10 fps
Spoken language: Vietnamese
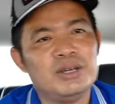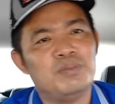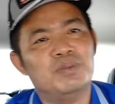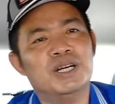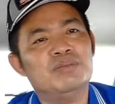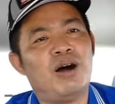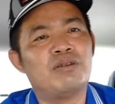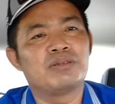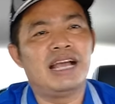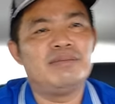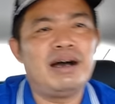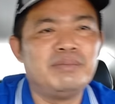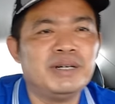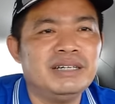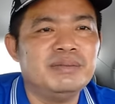mười một giờ ba
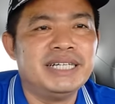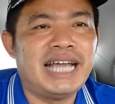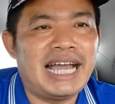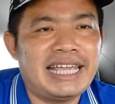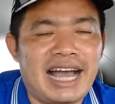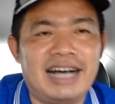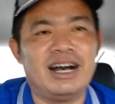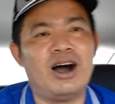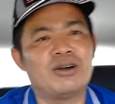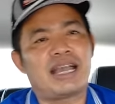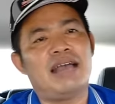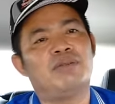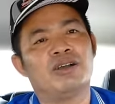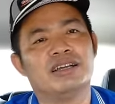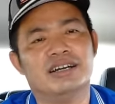mươi mười hai giờ ok
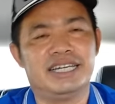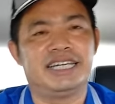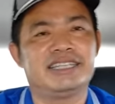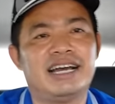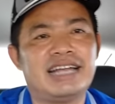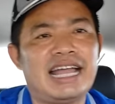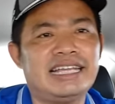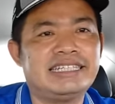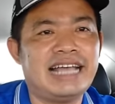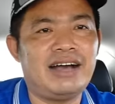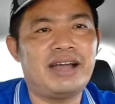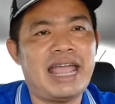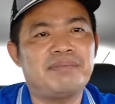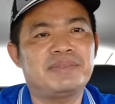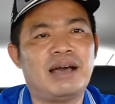mọi người từ nay về sau
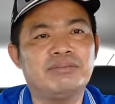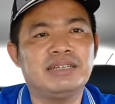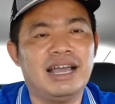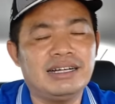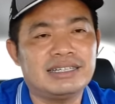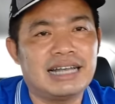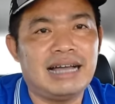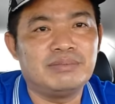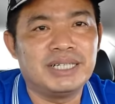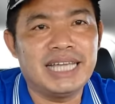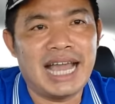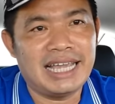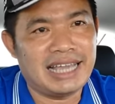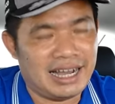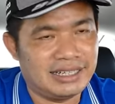em thống nhất là mười
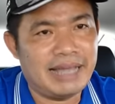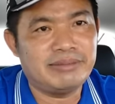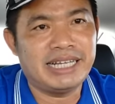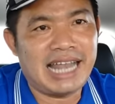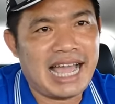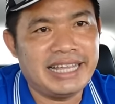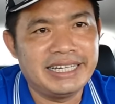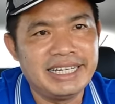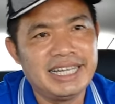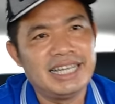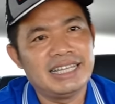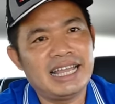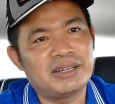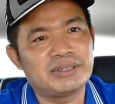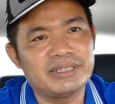hai giờ em sẽ like
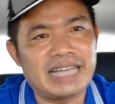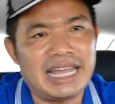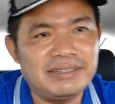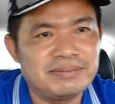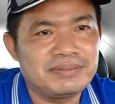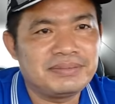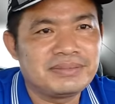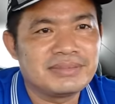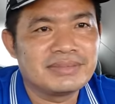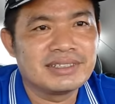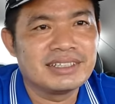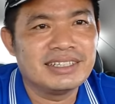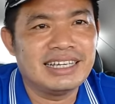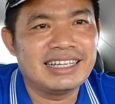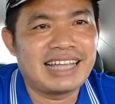nha cô chú anh chị
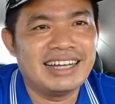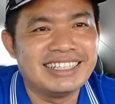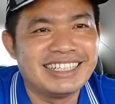gì trời